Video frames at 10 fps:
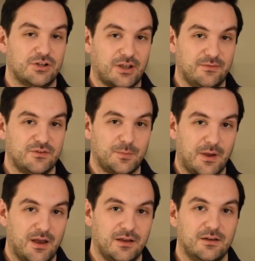
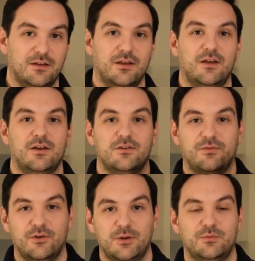Schriftsprache
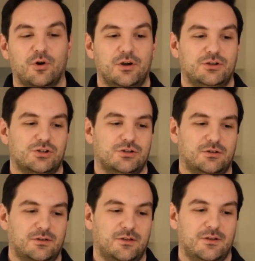von dem Deutschen,